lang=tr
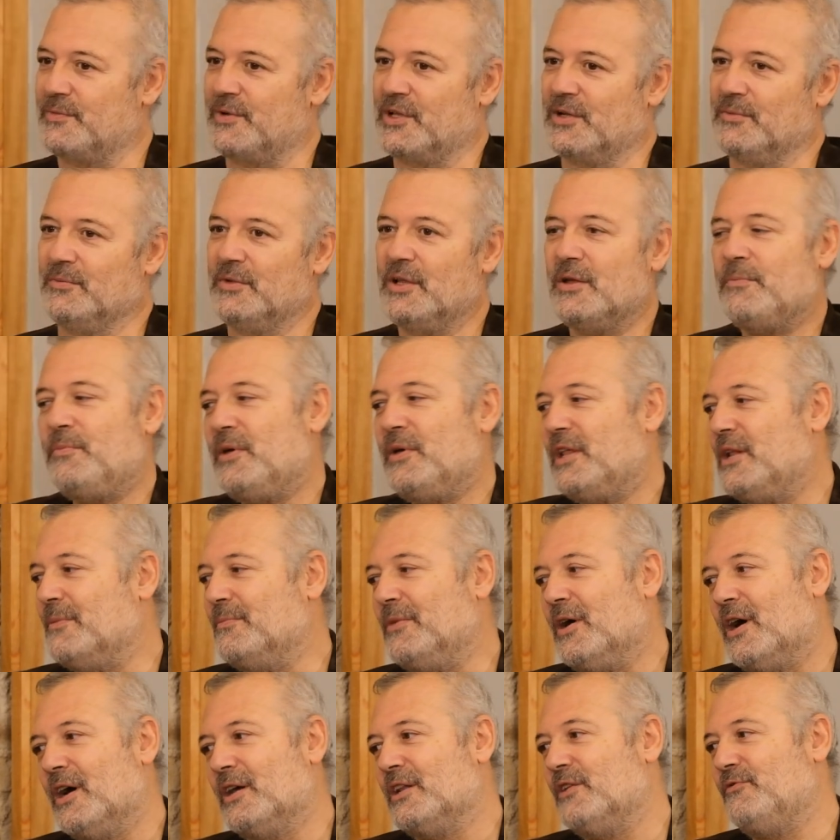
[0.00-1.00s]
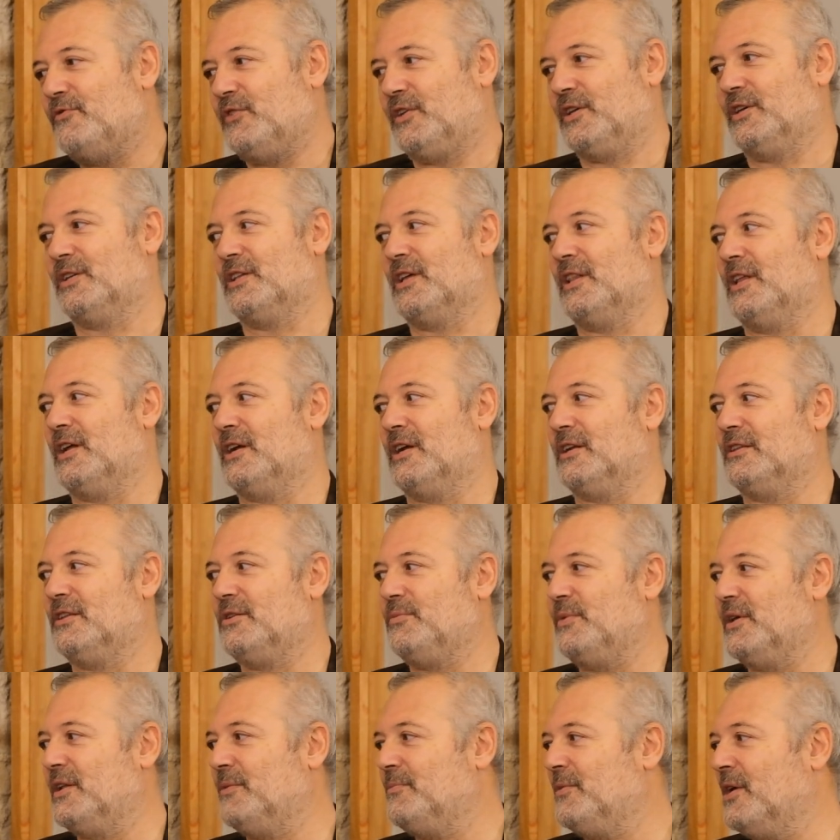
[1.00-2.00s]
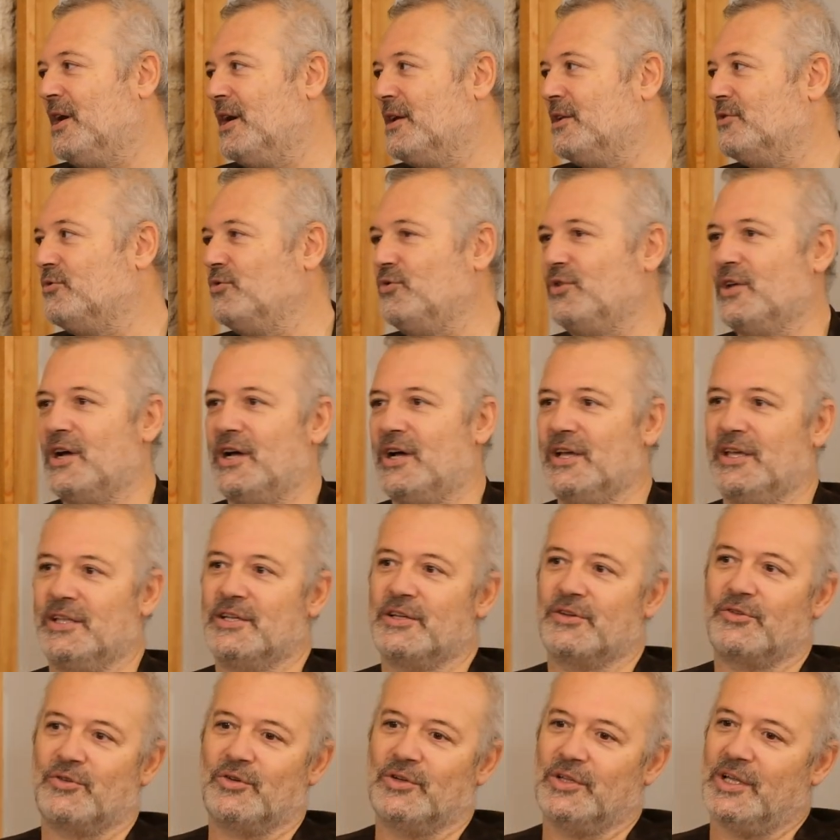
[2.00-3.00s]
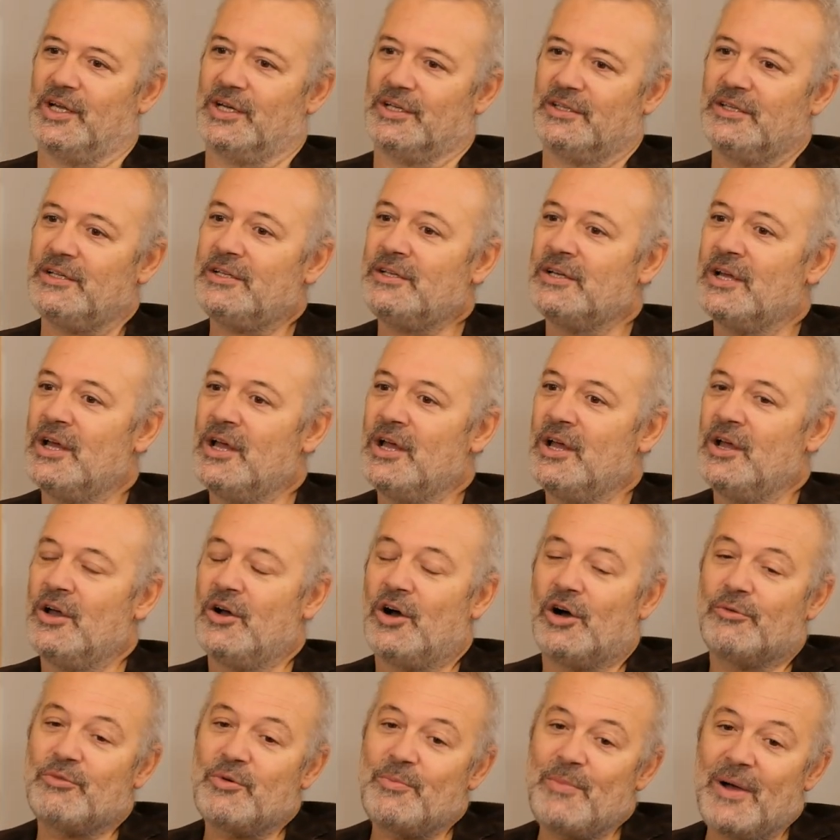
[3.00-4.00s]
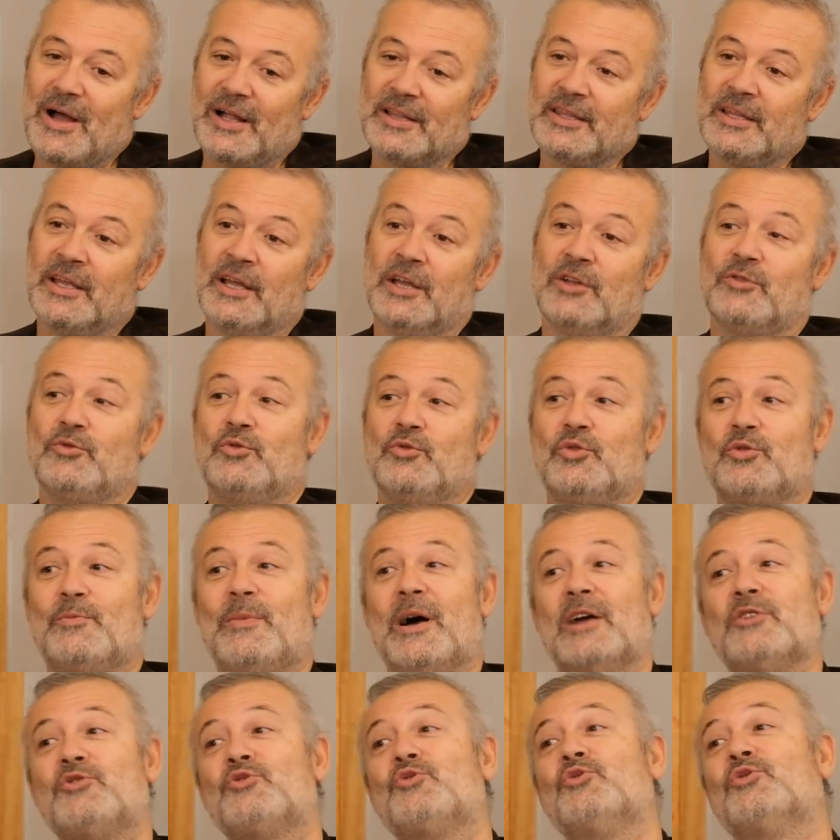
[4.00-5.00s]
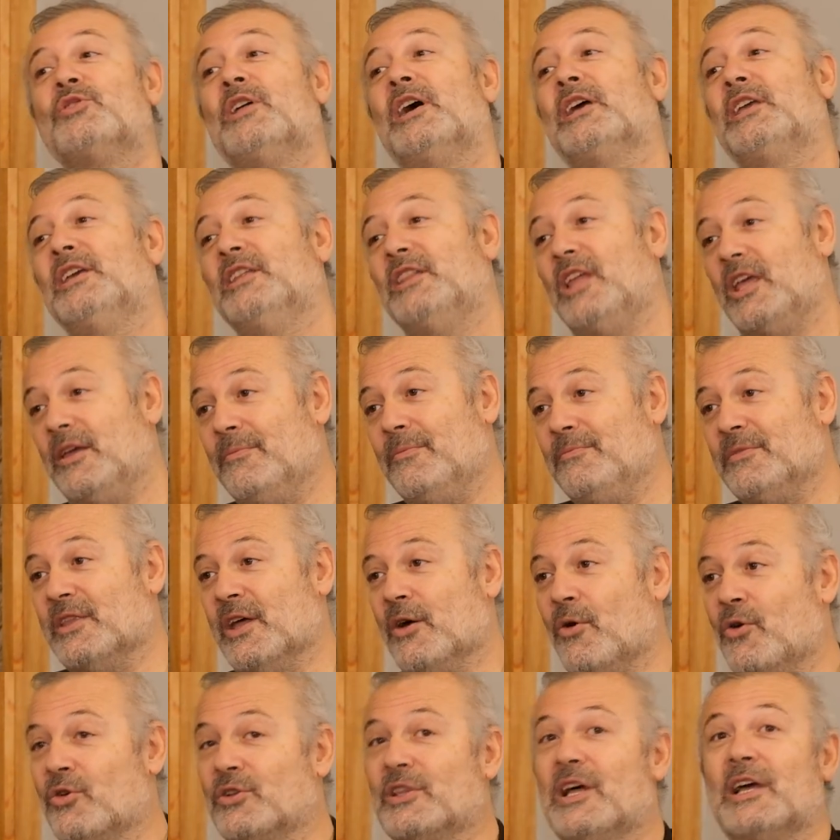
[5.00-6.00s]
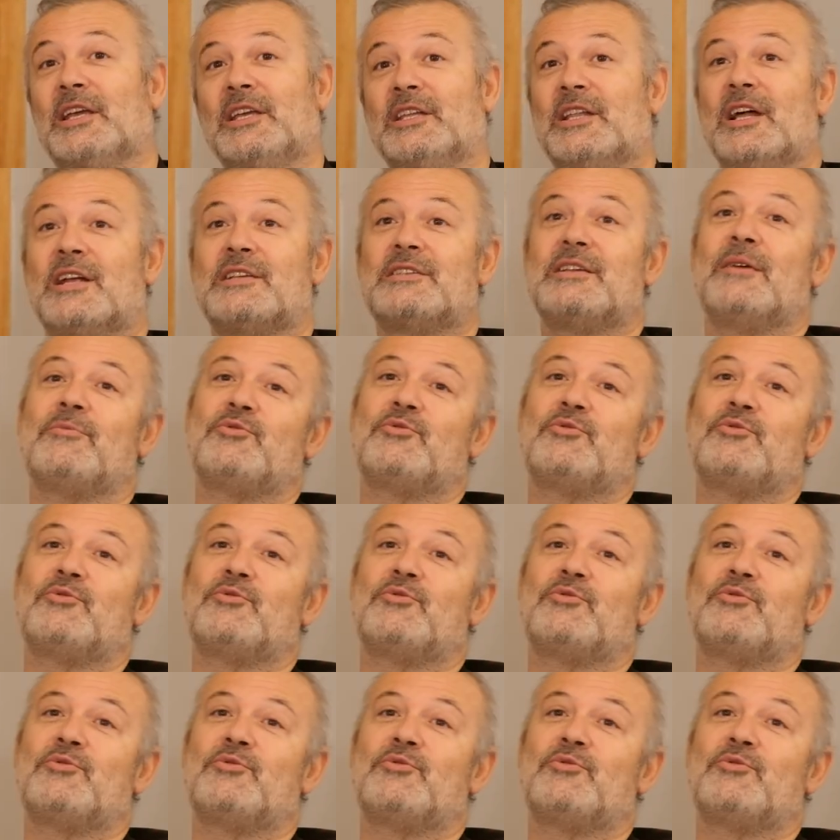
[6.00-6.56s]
benimle, benimle aynı fikirdelerdir, benimle aynı dünyaya hmm. inanıyorlardır. Ama ben dur ben şuradan gideyim de oradan gidersem